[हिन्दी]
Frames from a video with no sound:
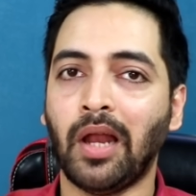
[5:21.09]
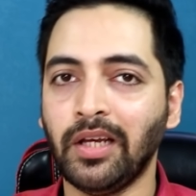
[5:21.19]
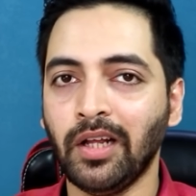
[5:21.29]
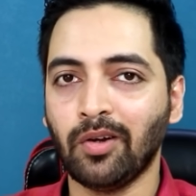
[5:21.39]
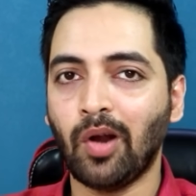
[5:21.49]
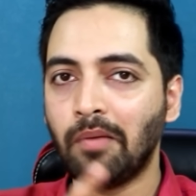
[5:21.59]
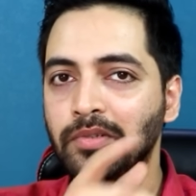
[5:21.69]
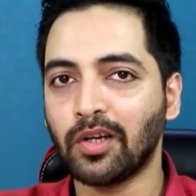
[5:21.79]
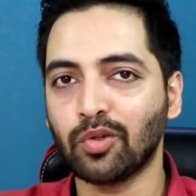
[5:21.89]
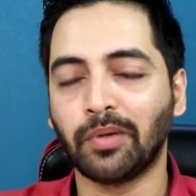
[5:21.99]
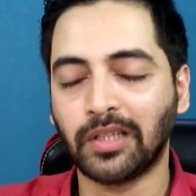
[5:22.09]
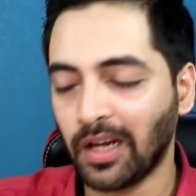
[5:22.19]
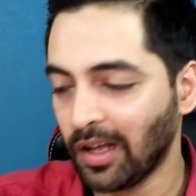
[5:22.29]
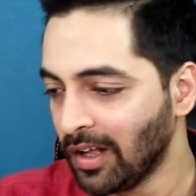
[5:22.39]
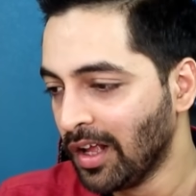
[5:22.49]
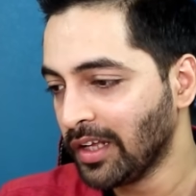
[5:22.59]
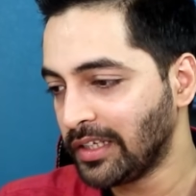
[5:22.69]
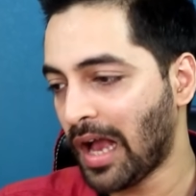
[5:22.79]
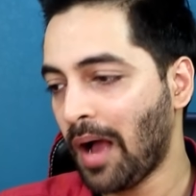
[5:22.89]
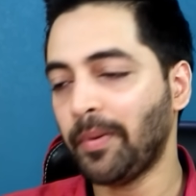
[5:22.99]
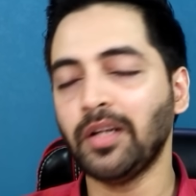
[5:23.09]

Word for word: प्लानिंग ही कर रहा हूं आप जा रहे हो तो बताना यहां